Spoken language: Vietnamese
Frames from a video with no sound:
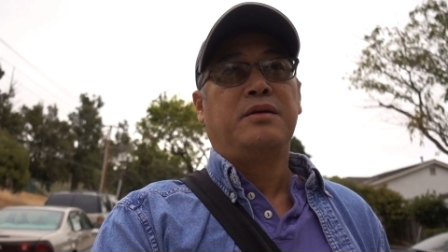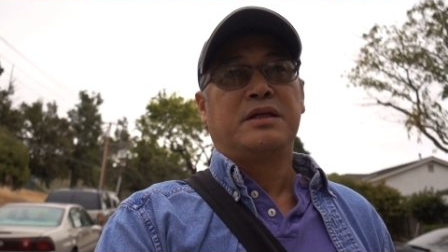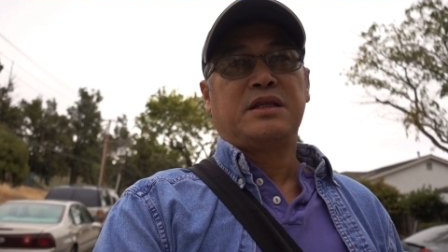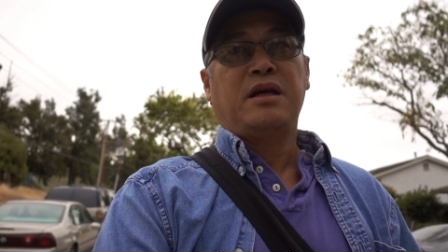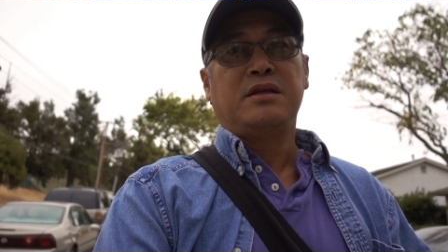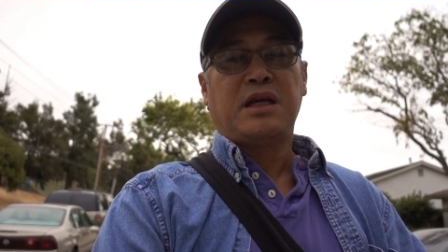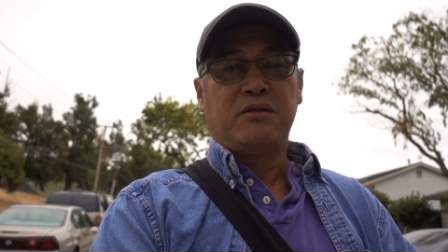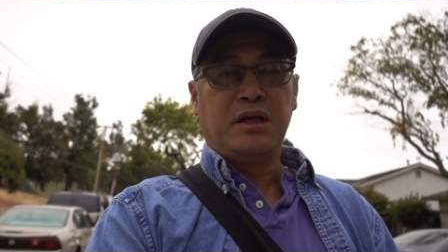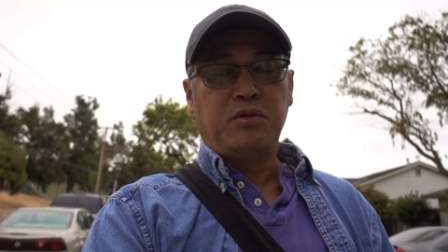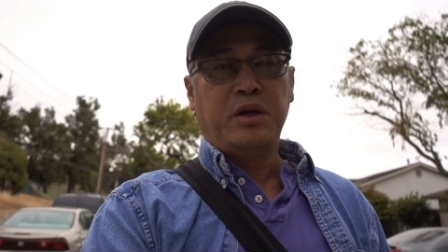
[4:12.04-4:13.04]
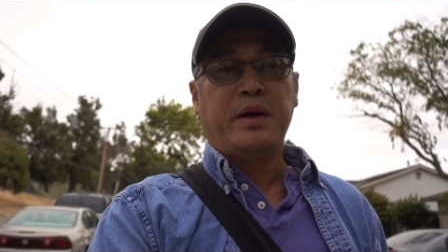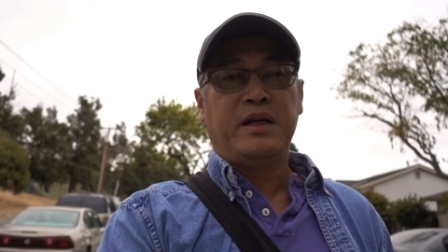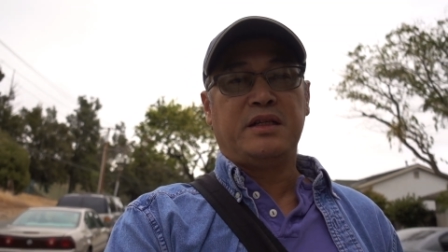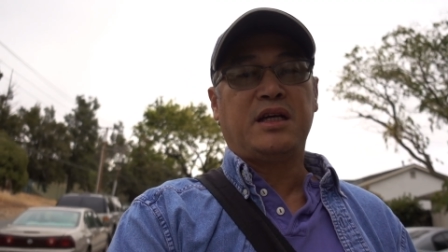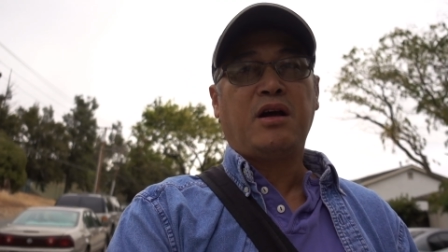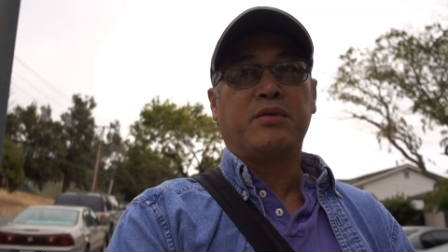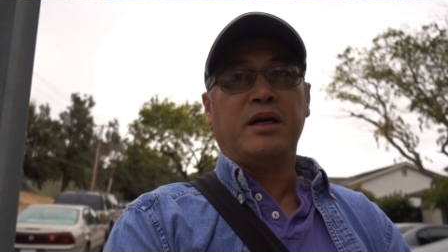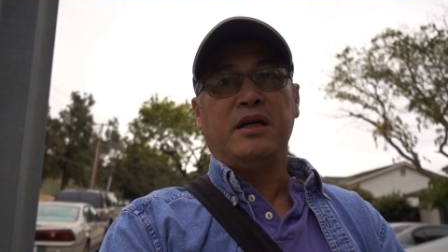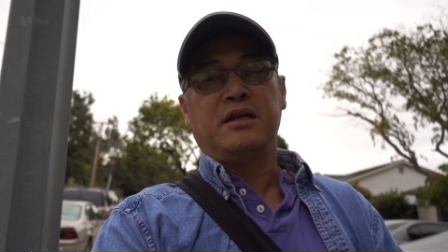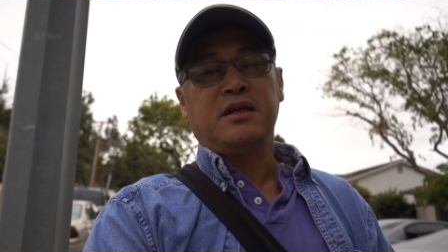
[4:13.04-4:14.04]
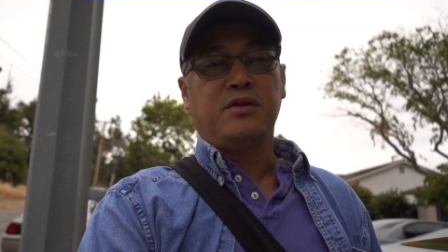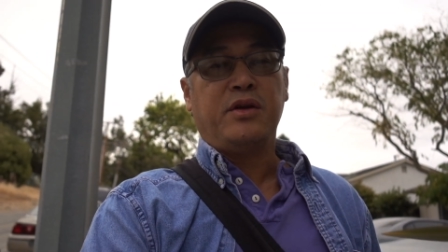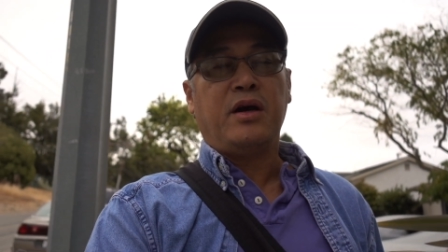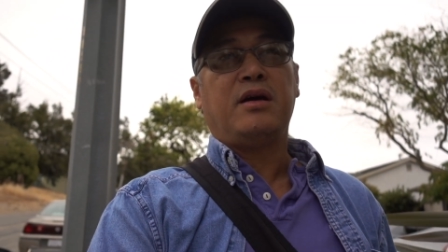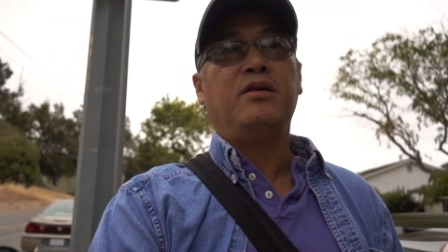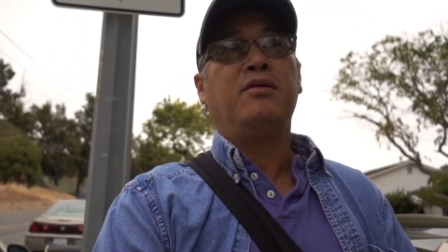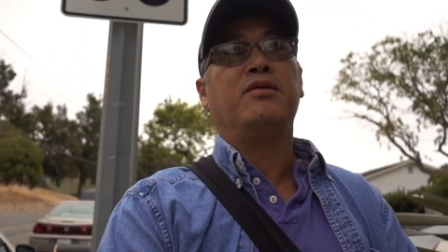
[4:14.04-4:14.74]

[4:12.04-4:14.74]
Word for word: Xe Saudi Arabia thì sẽ không để yên như tụi đó đâu.